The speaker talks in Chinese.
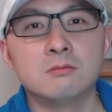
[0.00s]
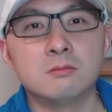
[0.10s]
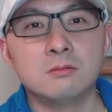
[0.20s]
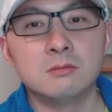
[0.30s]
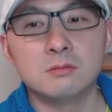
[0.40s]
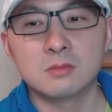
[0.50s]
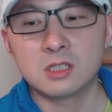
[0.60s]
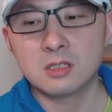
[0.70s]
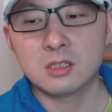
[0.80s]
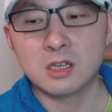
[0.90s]
嗯，
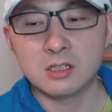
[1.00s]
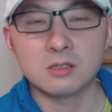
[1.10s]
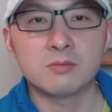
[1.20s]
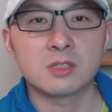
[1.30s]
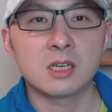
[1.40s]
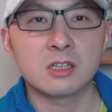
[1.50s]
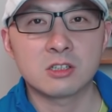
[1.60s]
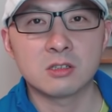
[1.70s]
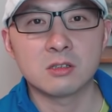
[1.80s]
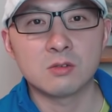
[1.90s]
现在已经不在
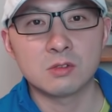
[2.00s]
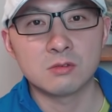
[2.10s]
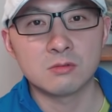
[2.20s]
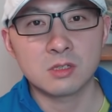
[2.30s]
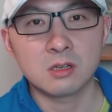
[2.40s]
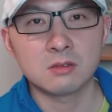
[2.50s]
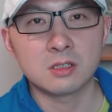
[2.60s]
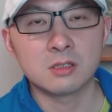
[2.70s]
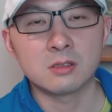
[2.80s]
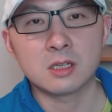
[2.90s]
世的或者无效
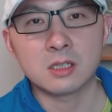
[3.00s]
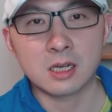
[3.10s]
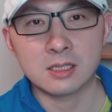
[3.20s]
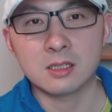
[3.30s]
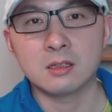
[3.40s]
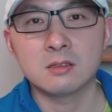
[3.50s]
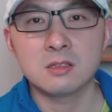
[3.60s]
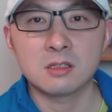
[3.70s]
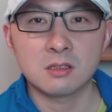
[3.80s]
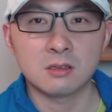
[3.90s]
的人，但是还在
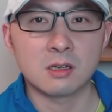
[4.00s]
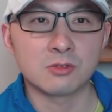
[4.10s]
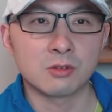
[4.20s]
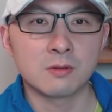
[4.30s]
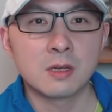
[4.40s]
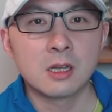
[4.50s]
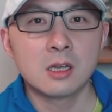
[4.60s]
登记册当中。